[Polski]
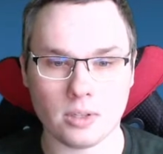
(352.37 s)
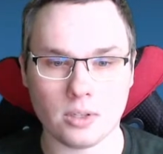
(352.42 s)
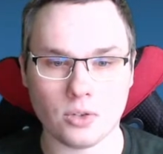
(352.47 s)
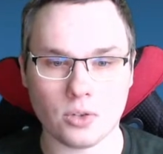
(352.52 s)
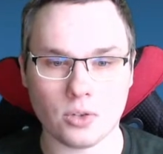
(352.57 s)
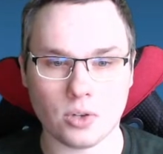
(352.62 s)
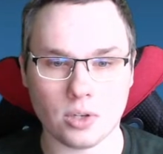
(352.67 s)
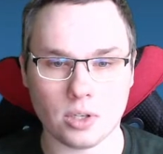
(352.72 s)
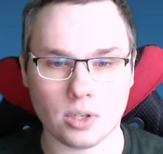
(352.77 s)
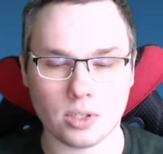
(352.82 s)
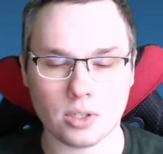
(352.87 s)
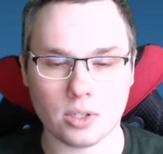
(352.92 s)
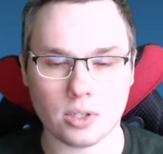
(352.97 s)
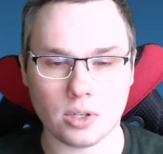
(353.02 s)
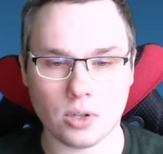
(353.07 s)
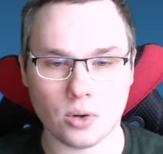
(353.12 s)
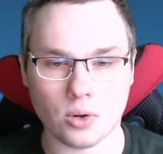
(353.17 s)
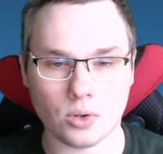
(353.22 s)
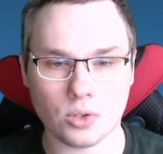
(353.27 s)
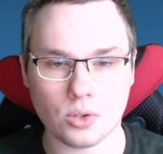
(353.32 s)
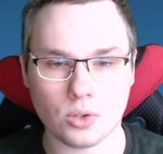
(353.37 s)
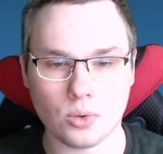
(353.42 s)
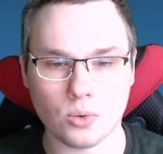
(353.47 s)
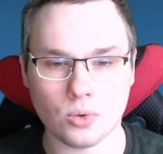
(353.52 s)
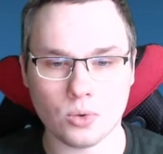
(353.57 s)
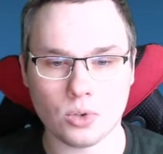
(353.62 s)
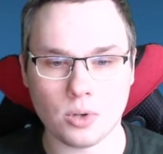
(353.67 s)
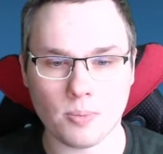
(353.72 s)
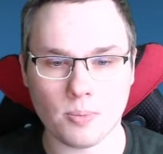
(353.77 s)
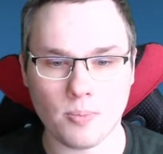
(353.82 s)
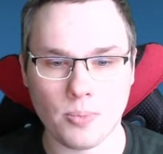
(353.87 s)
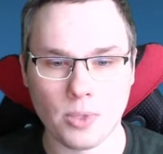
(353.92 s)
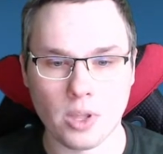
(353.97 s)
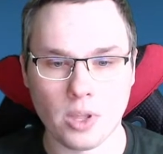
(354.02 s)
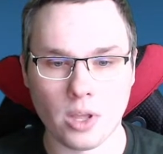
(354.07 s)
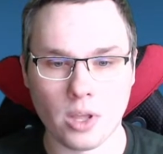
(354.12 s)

co jest dość dużym,